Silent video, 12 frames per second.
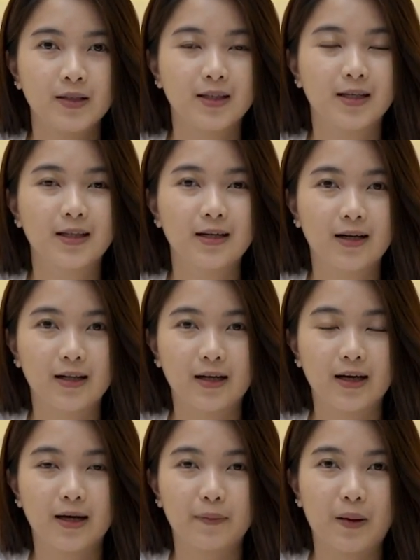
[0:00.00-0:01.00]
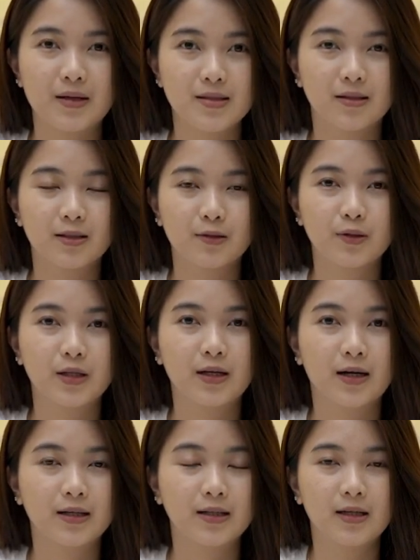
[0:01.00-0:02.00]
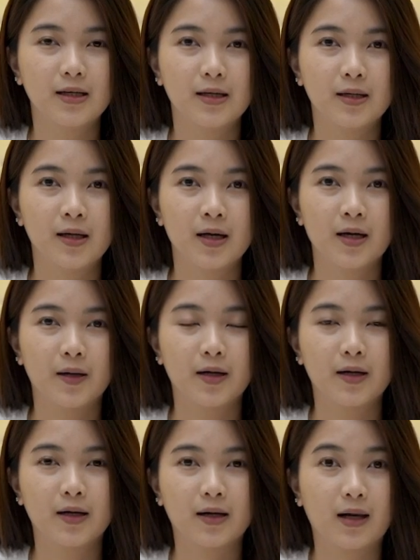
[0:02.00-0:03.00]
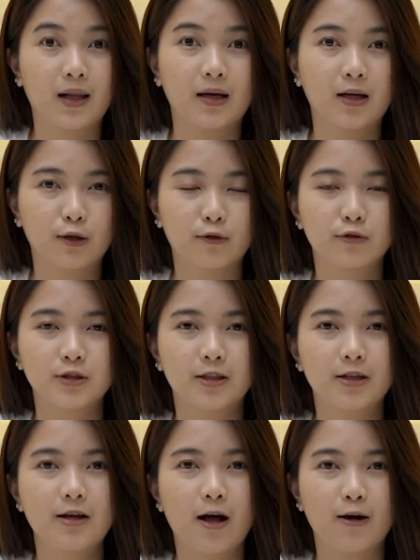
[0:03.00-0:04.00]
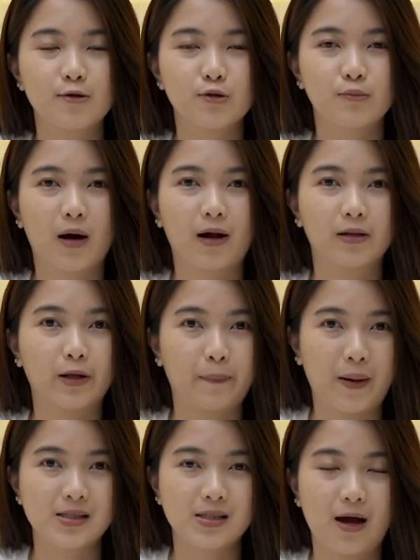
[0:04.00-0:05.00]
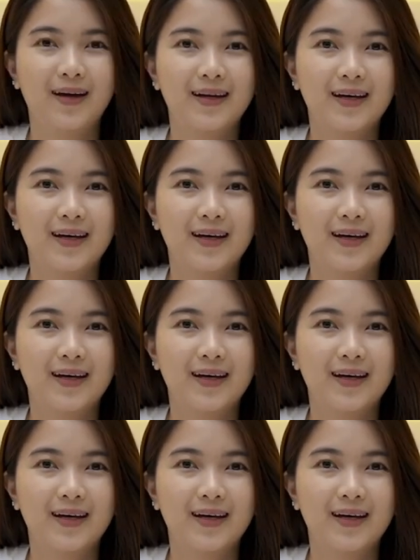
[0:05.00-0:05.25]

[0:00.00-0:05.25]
Jadi tinggal kayak puzzle gitu, tinggal di uh, klik gitu. Jadi dia langsung bakal terpasang.